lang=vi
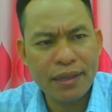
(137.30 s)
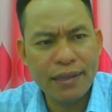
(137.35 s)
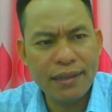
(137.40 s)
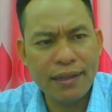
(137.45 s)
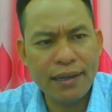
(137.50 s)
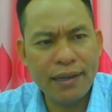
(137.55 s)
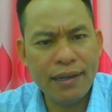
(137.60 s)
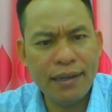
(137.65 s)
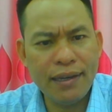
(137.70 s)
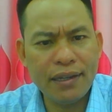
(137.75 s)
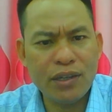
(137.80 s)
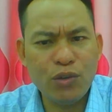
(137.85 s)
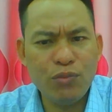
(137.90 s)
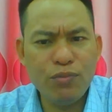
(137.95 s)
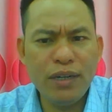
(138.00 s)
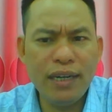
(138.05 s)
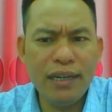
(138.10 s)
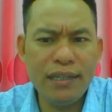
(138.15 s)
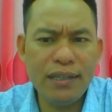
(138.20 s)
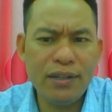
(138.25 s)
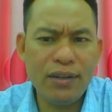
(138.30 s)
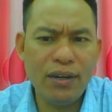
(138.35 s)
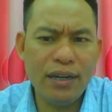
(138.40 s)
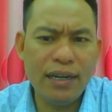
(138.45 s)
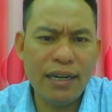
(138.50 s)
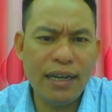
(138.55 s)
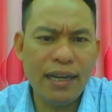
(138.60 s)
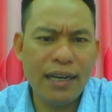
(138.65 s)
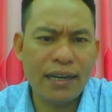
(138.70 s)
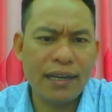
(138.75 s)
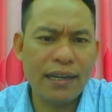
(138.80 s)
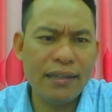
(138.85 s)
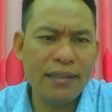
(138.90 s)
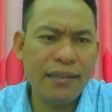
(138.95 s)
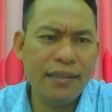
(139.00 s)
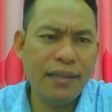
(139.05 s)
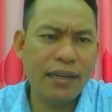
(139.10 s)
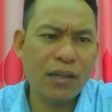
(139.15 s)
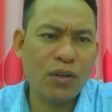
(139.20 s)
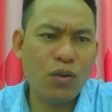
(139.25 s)
đây cũng lên gọi là cái
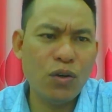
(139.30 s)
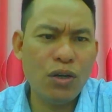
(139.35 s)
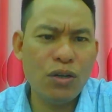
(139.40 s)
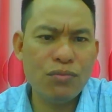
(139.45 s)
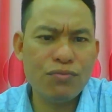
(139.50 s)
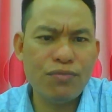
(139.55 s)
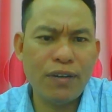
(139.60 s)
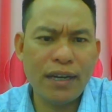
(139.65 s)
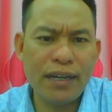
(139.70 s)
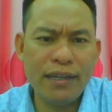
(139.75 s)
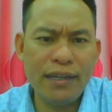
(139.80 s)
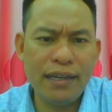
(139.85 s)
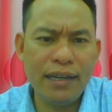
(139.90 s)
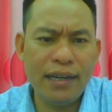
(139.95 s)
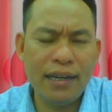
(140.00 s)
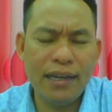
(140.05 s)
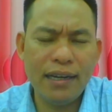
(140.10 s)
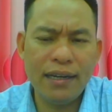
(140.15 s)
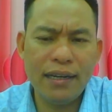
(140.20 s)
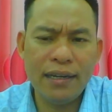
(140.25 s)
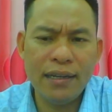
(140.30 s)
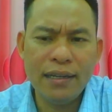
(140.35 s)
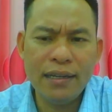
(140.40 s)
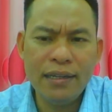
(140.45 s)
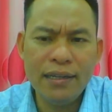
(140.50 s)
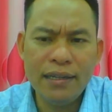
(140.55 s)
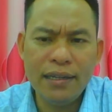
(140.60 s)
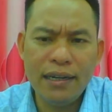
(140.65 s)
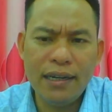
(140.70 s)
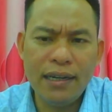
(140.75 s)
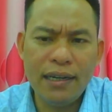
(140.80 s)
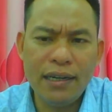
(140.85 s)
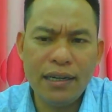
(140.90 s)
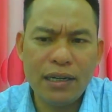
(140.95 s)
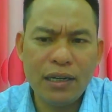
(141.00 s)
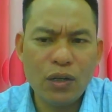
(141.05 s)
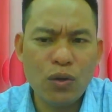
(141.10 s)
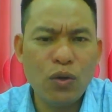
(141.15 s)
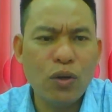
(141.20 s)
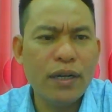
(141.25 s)
như là con phải là
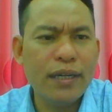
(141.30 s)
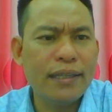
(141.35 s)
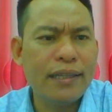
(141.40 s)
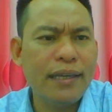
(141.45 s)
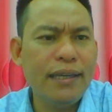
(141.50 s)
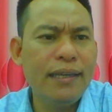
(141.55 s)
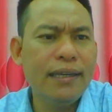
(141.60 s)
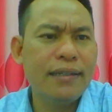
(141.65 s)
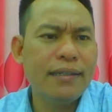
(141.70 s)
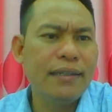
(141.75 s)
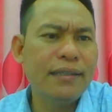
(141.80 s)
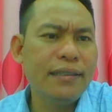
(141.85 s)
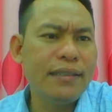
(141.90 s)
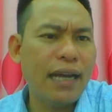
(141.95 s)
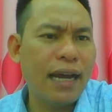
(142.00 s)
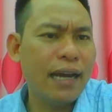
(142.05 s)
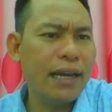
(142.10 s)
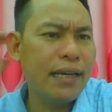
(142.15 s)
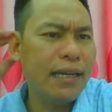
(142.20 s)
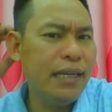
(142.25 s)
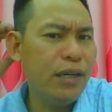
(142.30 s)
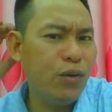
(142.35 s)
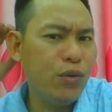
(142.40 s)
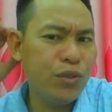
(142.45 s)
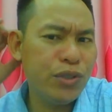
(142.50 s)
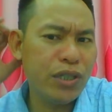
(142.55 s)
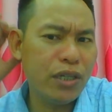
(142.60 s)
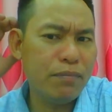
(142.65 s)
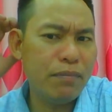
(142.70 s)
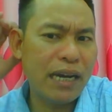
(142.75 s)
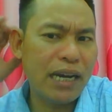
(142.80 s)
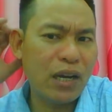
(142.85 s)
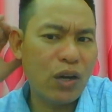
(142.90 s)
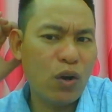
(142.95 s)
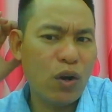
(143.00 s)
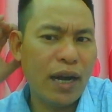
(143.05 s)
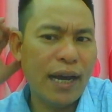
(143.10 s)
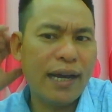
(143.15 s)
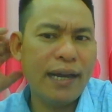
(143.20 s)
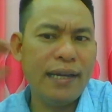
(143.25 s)
à, ngồi thiền để trả hiếu cho bà
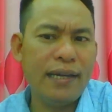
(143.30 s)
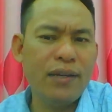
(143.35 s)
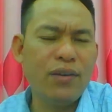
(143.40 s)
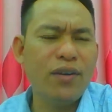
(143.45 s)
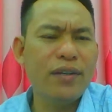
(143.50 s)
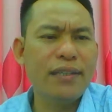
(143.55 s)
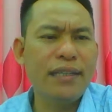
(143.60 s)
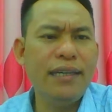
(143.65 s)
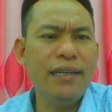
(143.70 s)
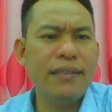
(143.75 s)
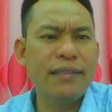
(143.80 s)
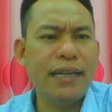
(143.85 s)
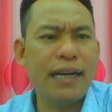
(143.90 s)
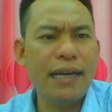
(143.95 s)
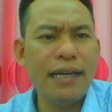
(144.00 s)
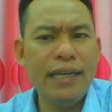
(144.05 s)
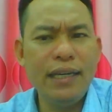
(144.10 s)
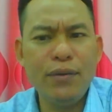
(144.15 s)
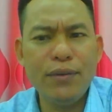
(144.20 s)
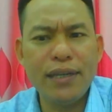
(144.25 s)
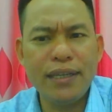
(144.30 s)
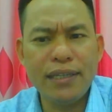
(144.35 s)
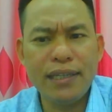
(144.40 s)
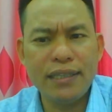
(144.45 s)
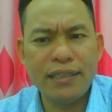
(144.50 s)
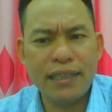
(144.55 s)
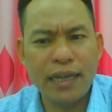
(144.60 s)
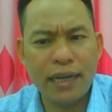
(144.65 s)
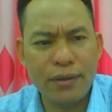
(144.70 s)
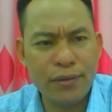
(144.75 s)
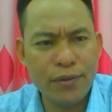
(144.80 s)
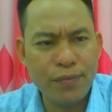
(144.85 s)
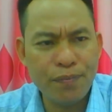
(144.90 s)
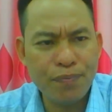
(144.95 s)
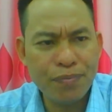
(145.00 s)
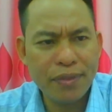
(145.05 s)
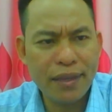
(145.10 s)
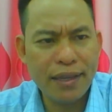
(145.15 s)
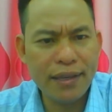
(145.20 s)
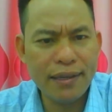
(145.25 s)
ngoại ngồi thiền trả hiếu cho gì sáu
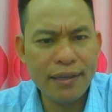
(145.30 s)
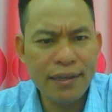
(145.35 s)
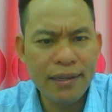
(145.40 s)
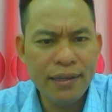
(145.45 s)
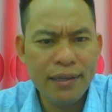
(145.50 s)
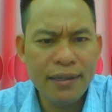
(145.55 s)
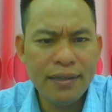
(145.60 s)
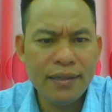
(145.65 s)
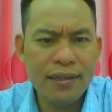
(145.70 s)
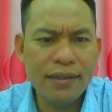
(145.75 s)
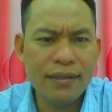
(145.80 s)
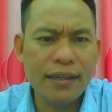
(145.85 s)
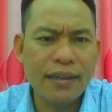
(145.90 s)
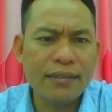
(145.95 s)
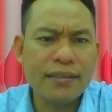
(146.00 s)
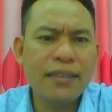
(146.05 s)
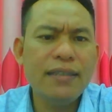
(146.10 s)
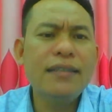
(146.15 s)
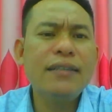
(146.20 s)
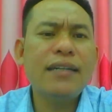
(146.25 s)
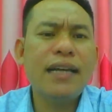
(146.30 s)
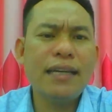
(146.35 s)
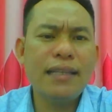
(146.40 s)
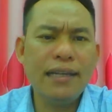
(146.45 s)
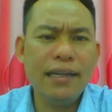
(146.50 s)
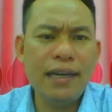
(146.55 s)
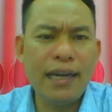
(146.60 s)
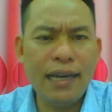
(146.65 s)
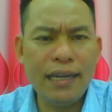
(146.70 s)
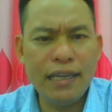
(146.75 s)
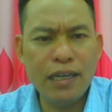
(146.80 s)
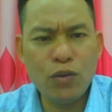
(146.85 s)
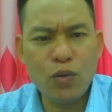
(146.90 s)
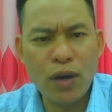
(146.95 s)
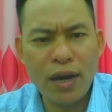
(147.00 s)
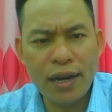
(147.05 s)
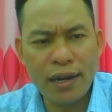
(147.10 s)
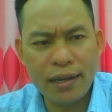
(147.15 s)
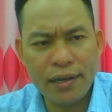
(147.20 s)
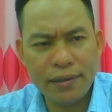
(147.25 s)
đấy nhưng thực sự ra những ngày vừa
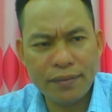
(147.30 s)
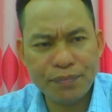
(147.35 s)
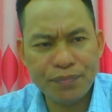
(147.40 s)
qua đó